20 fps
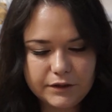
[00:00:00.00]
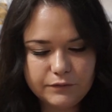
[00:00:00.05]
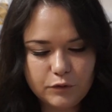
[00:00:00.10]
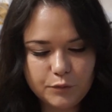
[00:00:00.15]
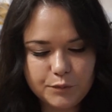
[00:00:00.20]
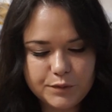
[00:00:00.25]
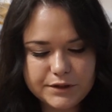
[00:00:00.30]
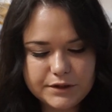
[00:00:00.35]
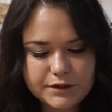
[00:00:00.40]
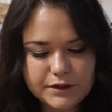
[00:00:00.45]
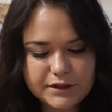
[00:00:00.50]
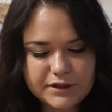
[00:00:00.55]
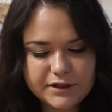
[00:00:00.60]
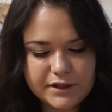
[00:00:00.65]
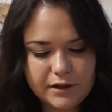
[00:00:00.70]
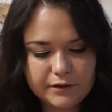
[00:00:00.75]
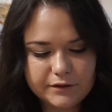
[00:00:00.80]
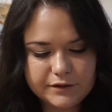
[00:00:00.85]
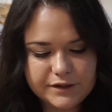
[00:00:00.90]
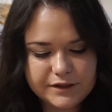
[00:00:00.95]
его,
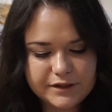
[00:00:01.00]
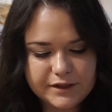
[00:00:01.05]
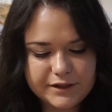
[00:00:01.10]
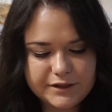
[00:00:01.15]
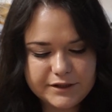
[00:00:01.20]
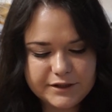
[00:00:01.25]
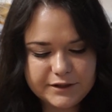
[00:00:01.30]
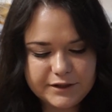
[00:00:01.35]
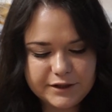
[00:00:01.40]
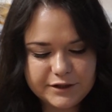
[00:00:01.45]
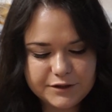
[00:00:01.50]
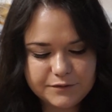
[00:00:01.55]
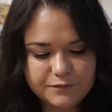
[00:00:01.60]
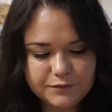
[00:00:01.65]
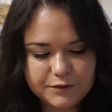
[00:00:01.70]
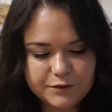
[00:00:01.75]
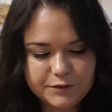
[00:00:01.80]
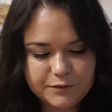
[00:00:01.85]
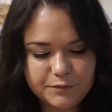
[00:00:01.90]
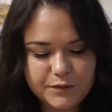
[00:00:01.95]
постеснялась, знаете, даже
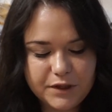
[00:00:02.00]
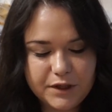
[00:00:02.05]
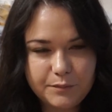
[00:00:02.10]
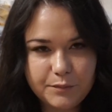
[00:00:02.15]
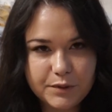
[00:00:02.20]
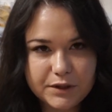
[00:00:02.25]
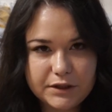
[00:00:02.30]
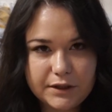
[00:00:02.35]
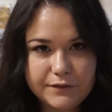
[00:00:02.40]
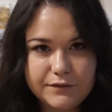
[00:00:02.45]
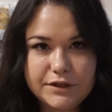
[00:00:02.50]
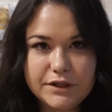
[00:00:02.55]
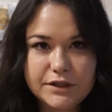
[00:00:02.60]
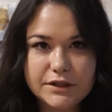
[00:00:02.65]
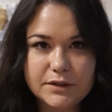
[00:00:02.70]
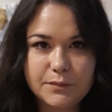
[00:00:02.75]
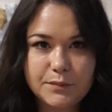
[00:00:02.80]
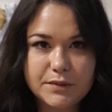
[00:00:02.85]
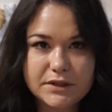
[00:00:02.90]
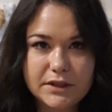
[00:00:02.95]
вот мне
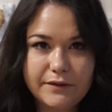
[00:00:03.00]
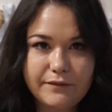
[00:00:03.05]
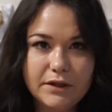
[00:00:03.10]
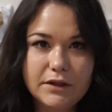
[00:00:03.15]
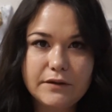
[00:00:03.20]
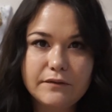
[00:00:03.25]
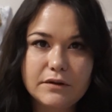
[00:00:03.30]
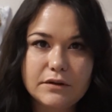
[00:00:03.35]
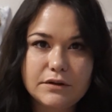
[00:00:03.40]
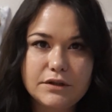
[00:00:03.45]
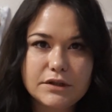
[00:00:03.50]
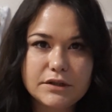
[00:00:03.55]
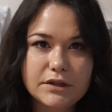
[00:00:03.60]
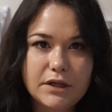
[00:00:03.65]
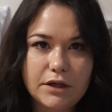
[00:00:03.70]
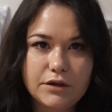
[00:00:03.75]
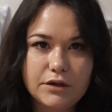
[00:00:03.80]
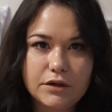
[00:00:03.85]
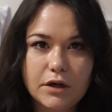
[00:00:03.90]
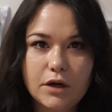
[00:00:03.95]
продавщица посоветовала, не
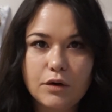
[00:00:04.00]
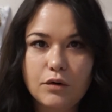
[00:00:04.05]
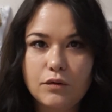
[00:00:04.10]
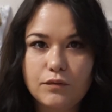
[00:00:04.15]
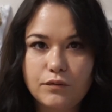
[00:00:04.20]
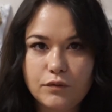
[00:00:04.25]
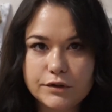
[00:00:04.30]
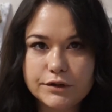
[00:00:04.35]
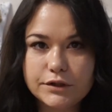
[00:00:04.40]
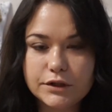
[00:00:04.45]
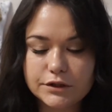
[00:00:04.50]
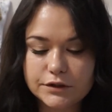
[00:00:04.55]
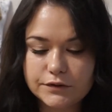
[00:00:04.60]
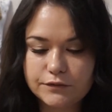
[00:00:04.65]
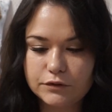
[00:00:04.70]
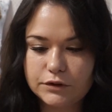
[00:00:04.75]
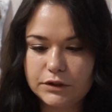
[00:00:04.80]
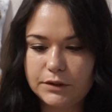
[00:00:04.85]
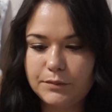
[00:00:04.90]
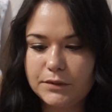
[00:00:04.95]
знаю, на какой возраст
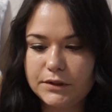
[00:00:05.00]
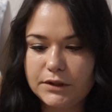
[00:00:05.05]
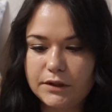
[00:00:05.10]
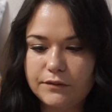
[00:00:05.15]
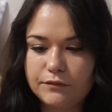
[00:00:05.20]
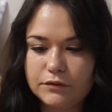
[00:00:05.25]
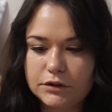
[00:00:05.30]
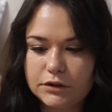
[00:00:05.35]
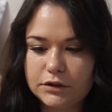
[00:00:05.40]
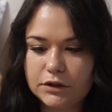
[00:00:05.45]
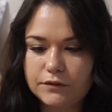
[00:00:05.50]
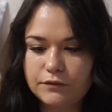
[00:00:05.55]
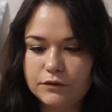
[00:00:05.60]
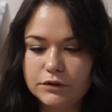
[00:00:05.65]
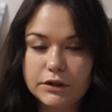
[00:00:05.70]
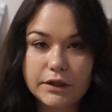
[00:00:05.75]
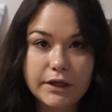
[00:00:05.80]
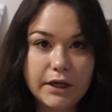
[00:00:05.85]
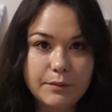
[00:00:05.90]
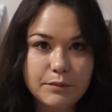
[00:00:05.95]
вот именно вот этот
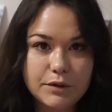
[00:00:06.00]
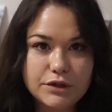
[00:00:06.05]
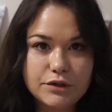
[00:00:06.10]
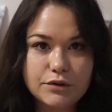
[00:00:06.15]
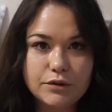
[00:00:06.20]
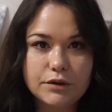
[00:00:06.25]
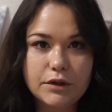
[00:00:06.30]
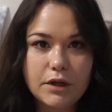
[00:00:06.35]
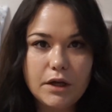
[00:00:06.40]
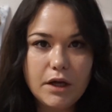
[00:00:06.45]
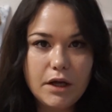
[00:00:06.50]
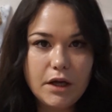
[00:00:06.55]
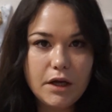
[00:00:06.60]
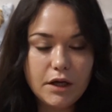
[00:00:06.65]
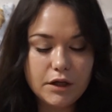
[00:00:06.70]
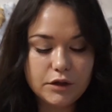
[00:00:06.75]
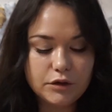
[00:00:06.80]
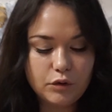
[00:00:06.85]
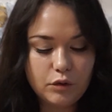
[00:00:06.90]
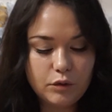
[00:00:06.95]
вот крем идет,
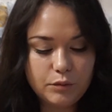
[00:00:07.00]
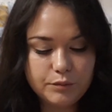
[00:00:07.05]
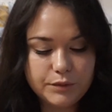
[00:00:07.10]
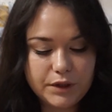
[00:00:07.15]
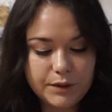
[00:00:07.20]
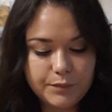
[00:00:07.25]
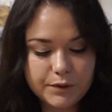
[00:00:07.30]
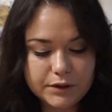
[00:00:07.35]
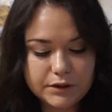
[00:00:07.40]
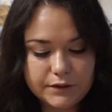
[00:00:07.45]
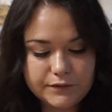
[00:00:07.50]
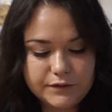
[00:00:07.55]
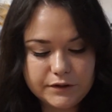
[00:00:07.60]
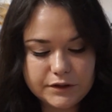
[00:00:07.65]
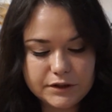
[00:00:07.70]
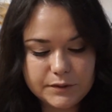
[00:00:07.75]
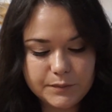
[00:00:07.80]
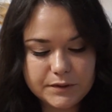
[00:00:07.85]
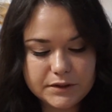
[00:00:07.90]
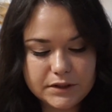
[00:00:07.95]
но мне
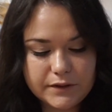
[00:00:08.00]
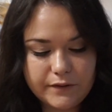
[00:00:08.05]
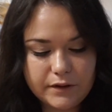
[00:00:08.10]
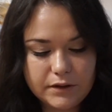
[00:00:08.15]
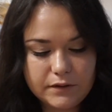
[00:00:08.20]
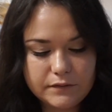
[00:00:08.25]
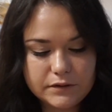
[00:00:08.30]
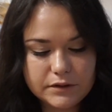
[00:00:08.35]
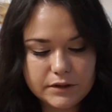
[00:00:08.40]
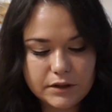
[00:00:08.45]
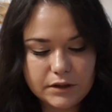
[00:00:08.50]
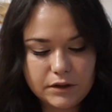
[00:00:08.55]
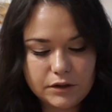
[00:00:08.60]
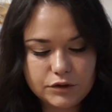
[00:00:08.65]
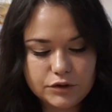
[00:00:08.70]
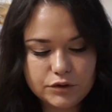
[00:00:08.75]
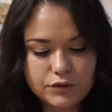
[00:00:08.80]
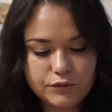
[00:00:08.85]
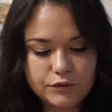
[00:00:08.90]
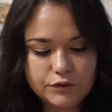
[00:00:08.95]
продавщица посоветовала, сказала,
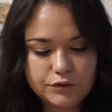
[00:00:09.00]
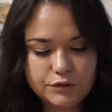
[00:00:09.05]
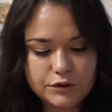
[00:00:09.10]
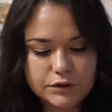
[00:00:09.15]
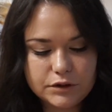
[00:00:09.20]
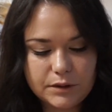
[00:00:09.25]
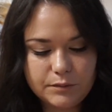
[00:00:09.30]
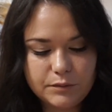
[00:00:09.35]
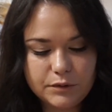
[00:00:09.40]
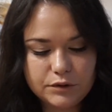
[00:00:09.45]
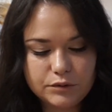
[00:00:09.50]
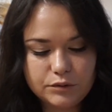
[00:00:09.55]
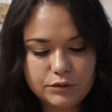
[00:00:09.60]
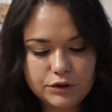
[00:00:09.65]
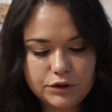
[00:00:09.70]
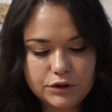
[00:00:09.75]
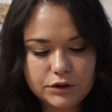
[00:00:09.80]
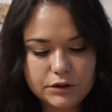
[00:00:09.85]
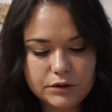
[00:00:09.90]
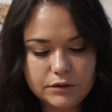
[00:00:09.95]
что вот он самый
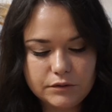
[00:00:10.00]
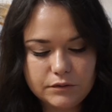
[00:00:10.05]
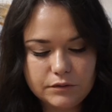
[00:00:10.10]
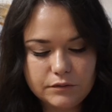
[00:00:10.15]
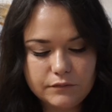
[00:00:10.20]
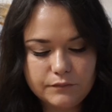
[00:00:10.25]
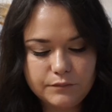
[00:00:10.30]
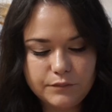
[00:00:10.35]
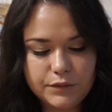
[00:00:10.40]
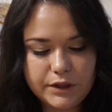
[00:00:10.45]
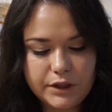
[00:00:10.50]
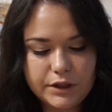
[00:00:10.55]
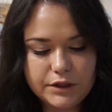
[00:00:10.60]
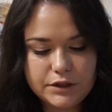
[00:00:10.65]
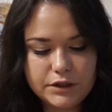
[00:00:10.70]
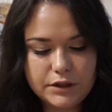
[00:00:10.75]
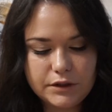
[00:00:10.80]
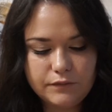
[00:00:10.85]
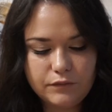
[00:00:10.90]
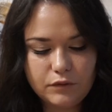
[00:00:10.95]
лучший,
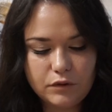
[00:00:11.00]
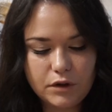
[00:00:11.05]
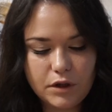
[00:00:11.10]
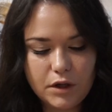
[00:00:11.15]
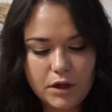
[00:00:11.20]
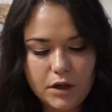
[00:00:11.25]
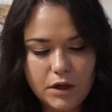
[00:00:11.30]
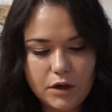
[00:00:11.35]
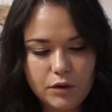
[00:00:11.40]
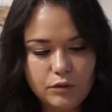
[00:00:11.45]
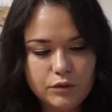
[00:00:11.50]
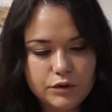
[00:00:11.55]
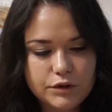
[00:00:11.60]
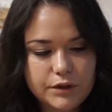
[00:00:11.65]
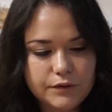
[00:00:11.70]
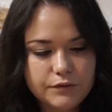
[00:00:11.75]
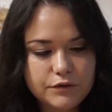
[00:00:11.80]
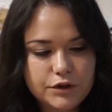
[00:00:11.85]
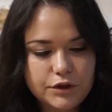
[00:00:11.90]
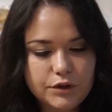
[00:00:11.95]
берите его. Ой,
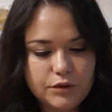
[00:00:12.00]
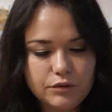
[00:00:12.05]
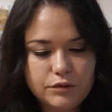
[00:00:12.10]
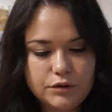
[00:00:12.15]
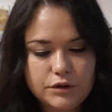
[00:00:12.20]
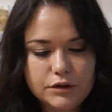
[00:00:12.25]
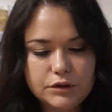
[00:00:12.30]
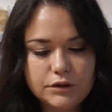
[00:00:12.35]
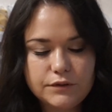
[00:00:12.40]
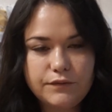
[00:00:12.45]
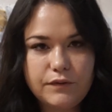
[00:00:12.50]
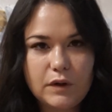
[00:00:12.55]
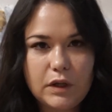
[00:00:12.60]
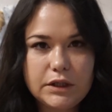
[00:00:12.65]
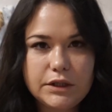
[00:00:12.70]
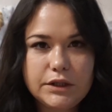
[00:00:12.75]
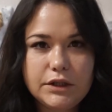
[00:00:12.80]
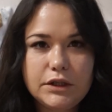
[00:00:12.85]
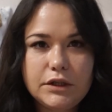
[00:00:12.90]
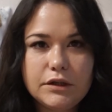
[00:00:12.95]
девочки, он не
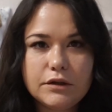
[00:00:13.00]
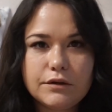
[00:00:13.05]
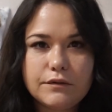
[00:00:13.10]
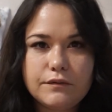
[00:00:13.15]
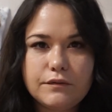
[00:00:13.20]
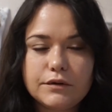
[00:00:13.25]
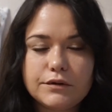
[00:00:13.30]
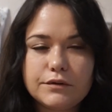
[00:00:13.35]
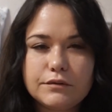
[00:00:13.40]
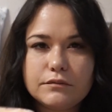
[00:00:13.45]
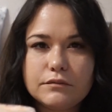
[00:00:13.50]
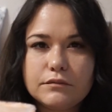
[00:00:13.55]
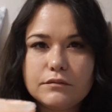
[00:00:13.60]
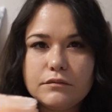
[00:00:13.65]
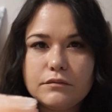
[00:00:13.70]
зафольгирован,